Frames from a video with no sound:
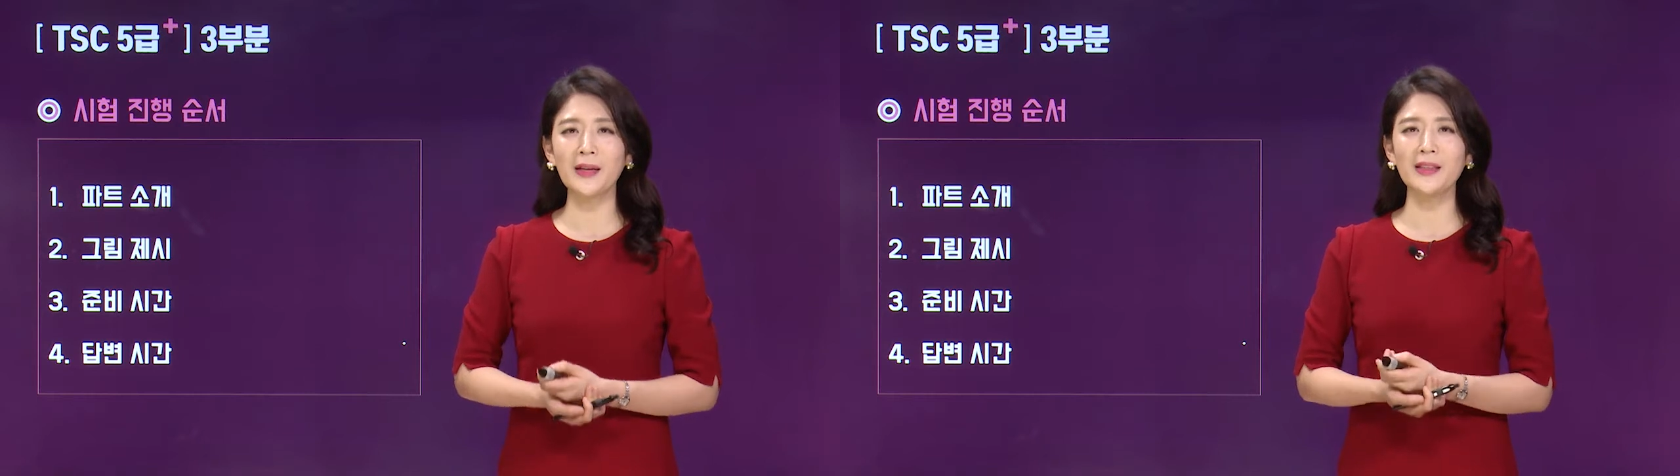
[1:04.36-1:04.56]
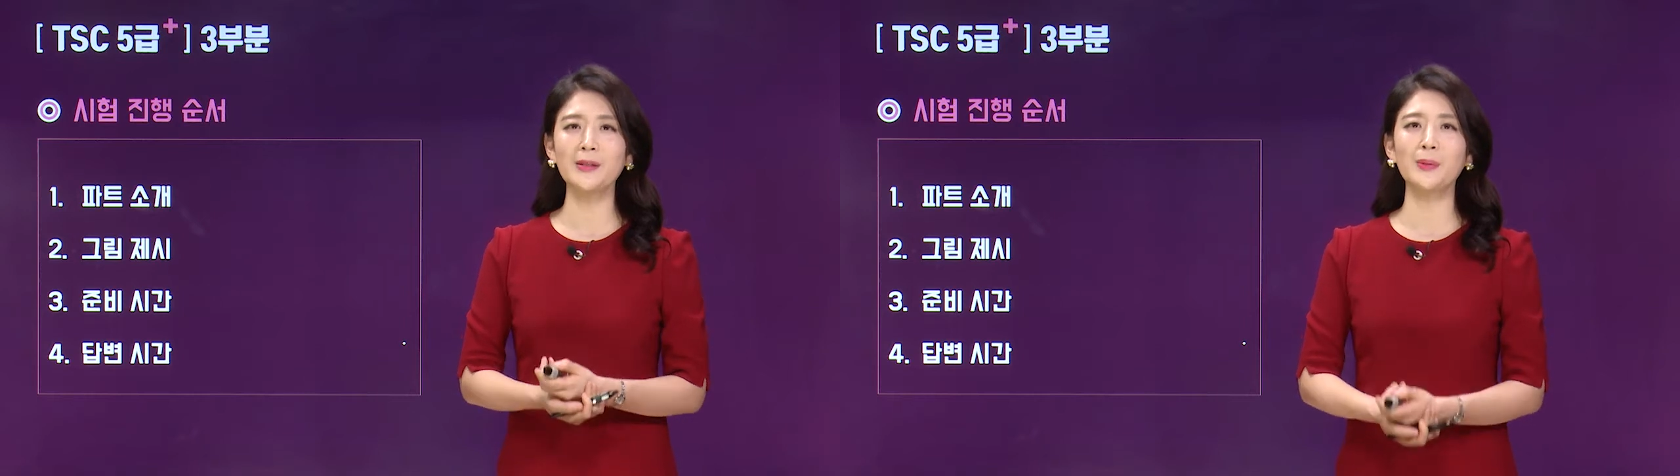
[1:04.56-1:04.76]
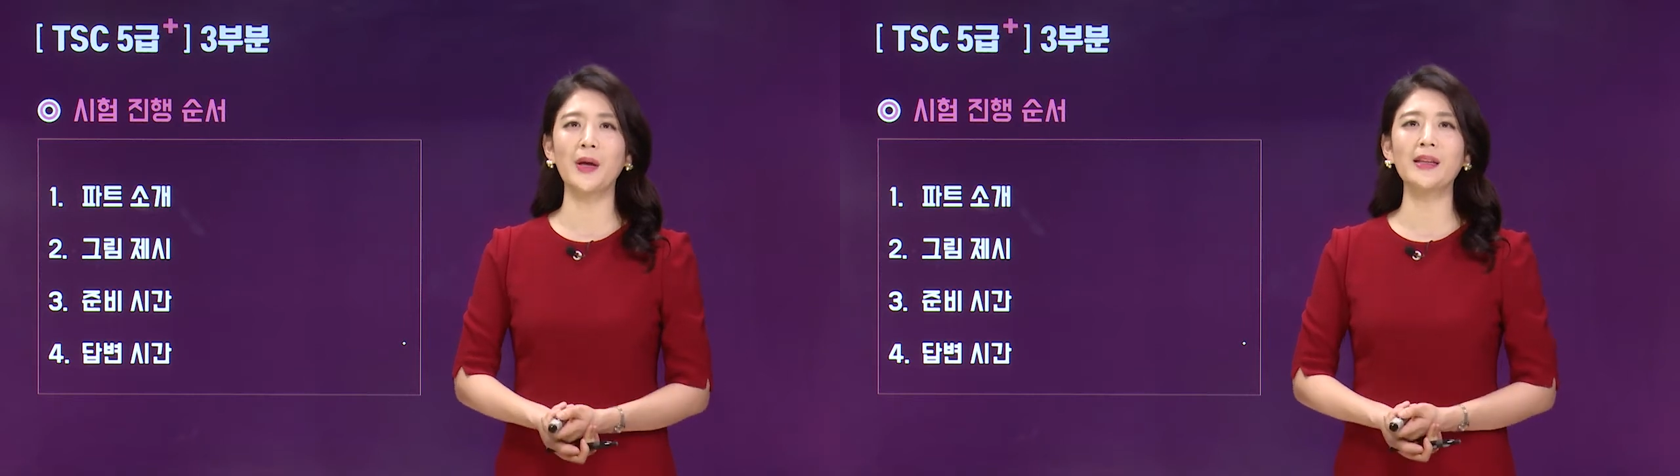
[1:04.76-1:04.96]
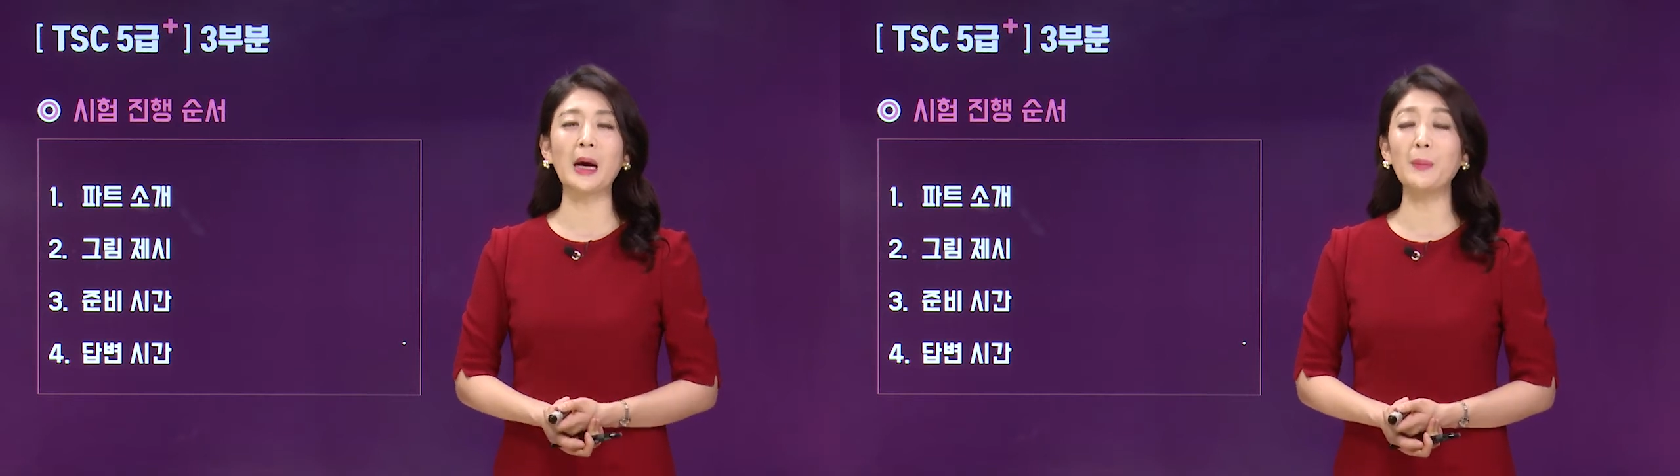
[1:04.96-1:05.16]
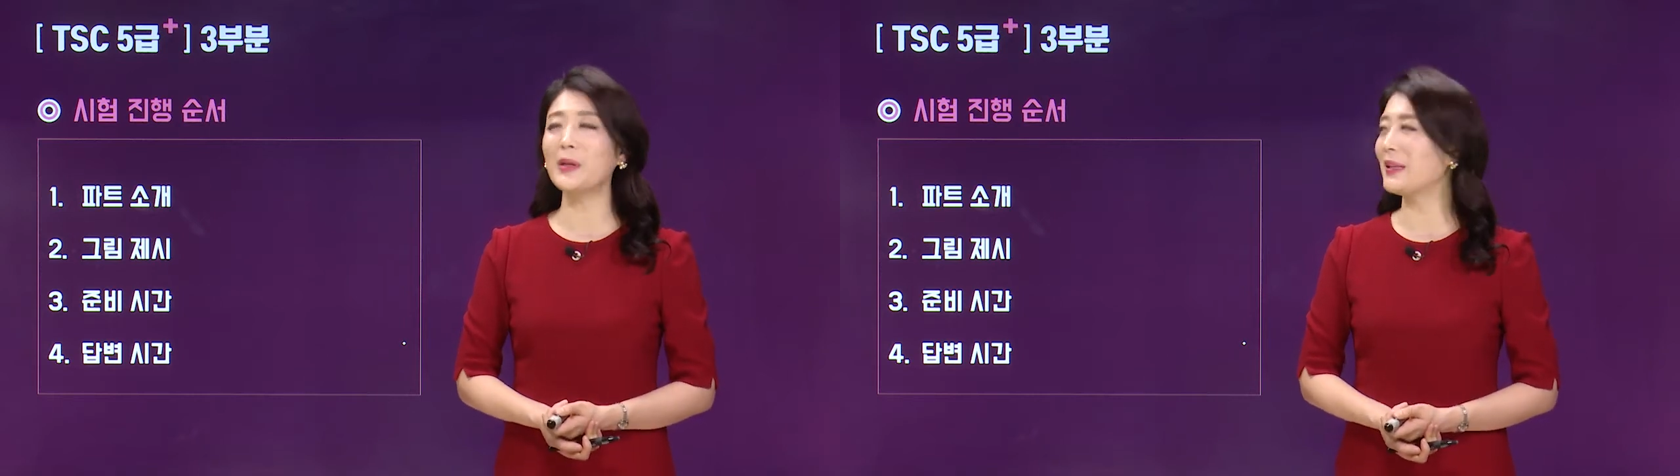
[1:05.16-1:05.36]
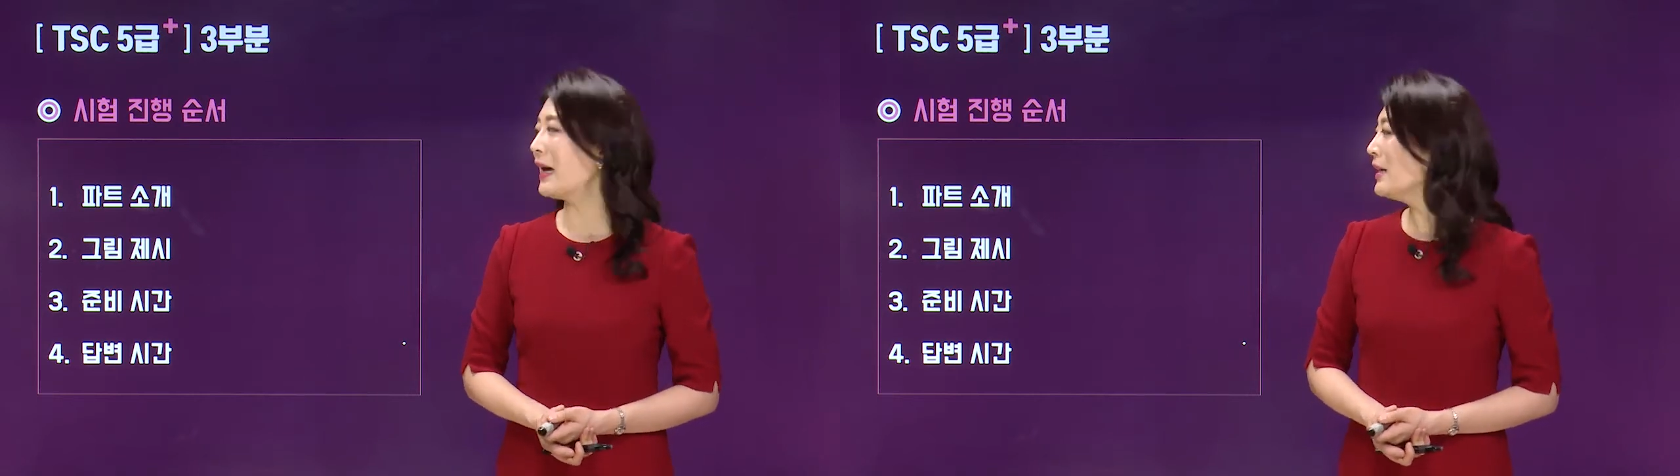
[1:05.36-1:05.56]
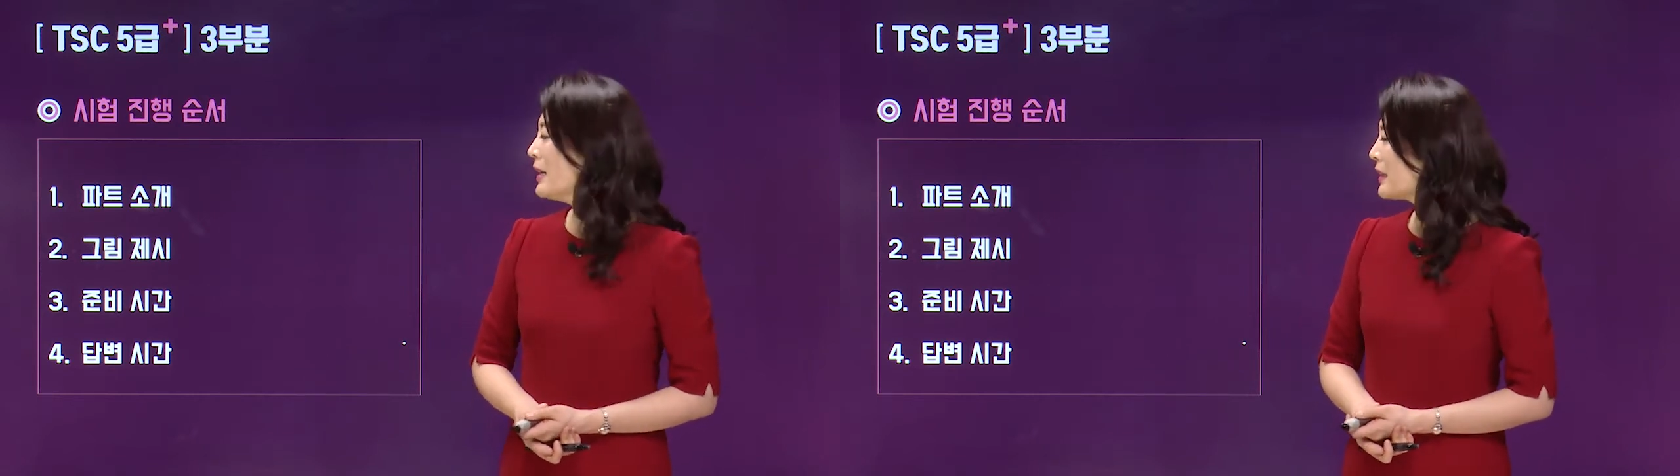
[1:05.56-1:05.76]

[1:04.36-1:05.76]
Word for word: 파트 소개가 나옵니다.